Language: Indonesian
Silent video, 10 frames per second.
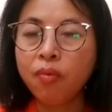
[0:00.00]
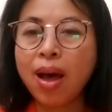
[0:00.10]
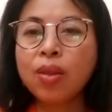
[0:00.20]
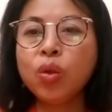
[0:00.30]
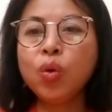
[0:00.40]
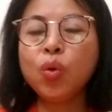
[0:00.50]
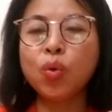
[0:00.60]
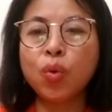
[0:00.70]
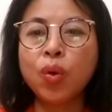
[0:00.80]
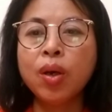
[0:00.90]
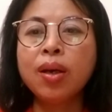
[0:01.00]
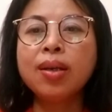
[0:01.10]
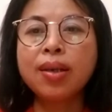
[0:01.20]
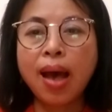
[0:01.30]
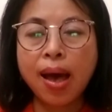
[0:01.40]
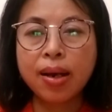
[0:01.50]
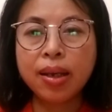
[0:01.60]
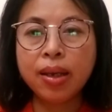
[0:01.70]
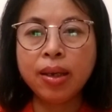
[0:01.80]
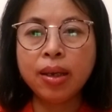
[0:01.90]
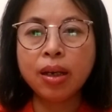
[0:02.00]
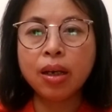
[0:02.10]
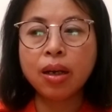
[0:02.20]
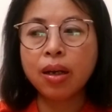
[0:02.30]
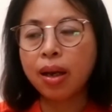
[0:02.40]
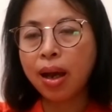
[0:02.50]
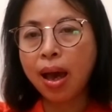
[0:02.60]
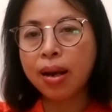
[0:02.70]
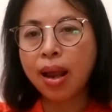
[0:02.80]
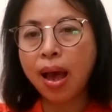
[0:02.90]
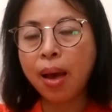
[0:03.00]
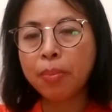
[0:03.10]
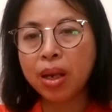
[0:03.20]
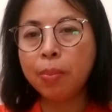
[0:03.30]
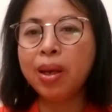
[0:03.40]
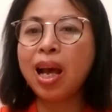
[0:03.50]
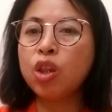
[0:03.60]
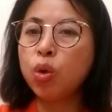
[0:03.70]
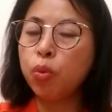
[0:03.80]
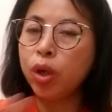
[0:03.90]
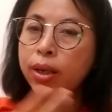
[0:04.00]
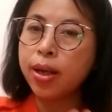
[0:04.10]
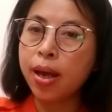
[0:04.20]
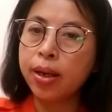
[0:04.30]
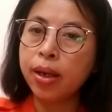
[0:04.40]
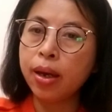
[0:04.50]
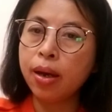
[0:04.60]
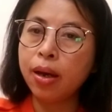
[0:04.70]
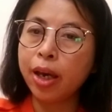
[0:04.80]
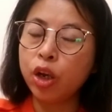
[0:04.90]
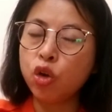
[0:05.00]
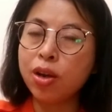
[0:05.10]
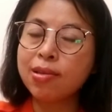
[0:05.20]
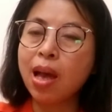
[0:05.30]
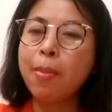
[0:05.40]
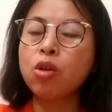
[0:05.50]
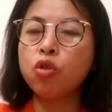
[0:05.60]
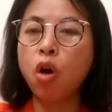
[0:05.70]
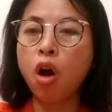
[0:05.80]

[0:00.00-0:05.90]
waktu dari e, negara Filipina atau mungkin dari e, Indonesia masuk